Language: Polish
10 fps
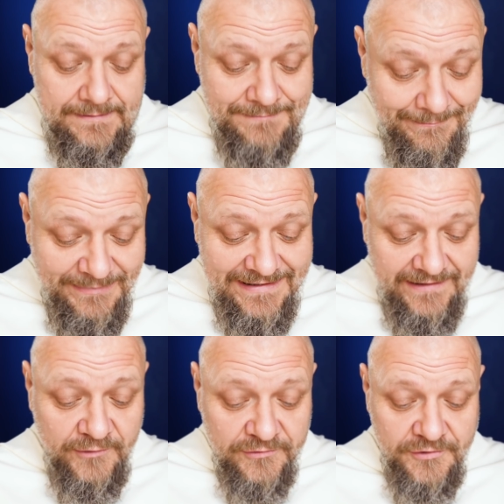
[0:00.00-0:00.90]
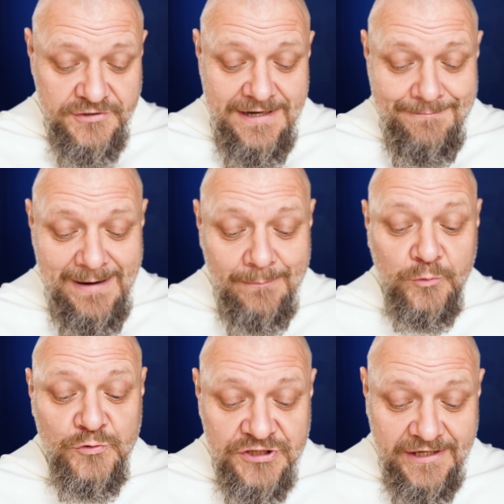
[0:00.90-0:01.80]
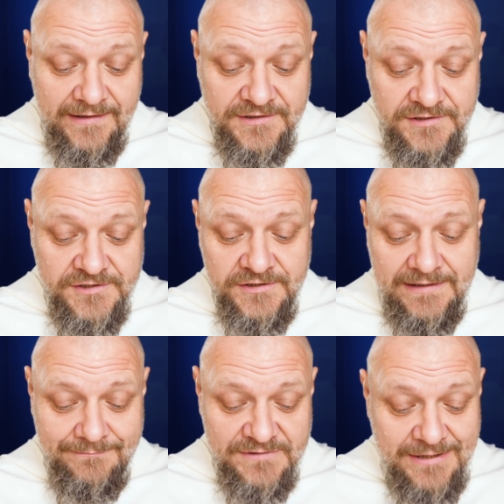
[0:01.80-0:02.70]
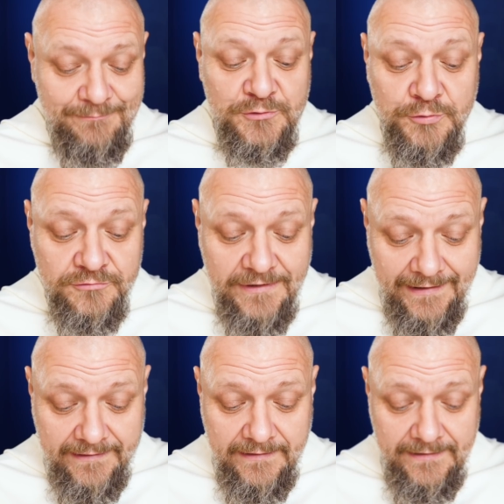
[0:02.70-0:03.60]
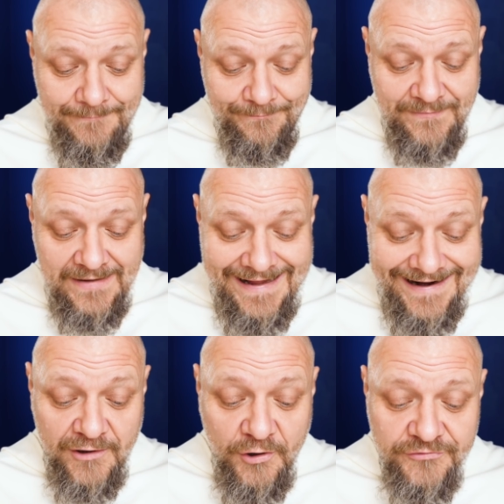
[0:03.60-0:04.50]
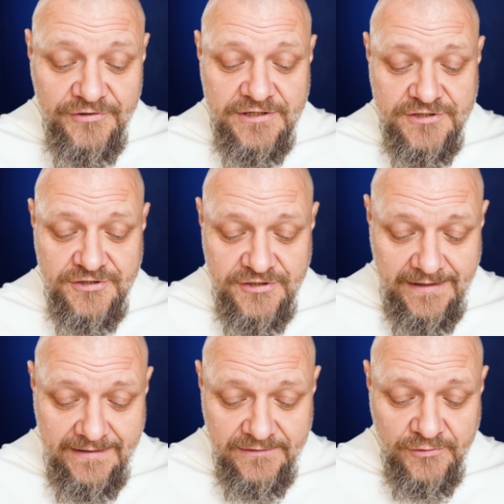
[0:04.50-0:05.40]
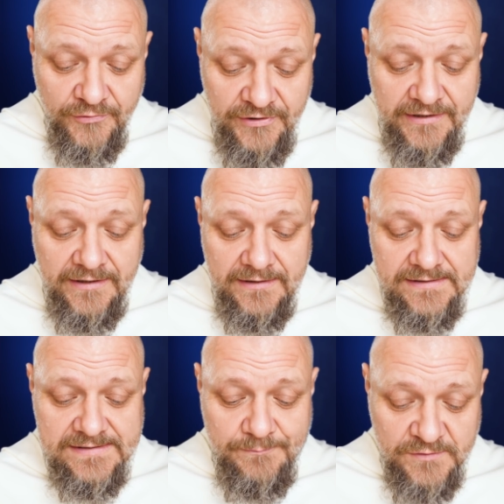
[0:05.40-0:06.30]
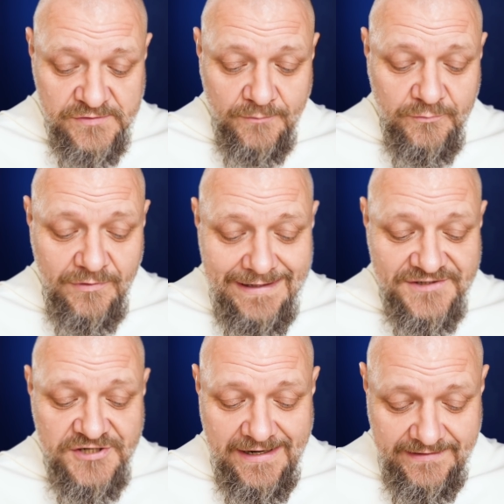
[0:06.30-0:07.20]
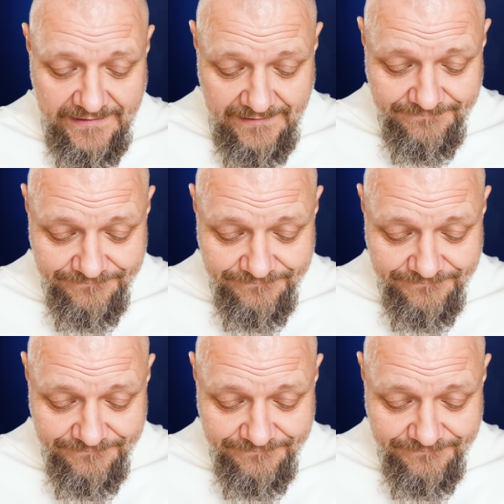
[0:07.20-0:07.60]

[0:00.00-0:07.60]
Mam pytanie odnośnie babuszek, czy tam szeptunek jak odnieść się do ich sposobu leczenia?